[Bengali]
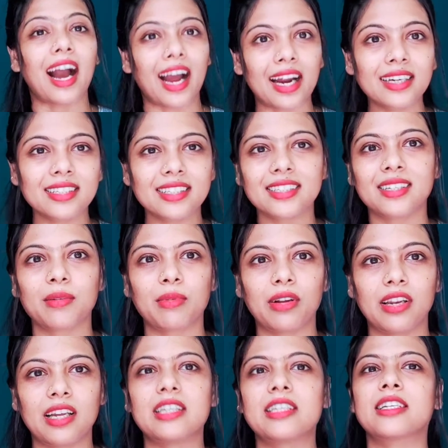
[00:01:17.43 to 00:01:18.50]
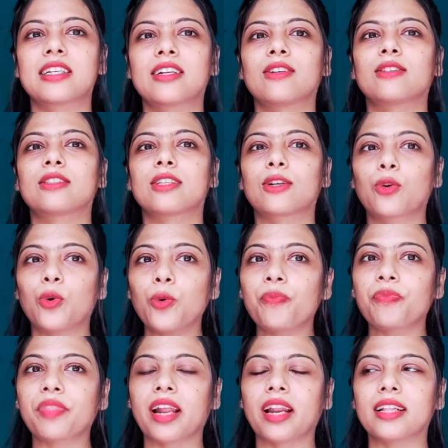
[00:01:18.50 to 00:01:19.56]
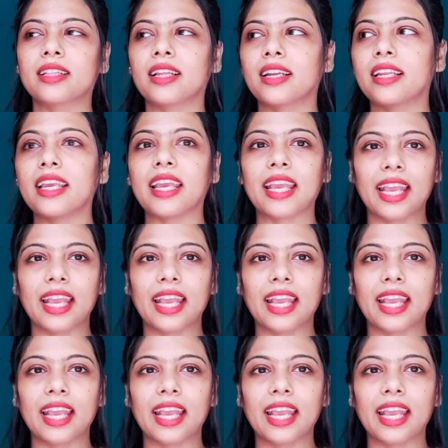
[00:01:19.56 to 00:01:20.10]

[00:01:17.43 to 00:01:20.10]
আর যেটা বলা সেটা হচ্ছে খুব তাড়াতাড়ি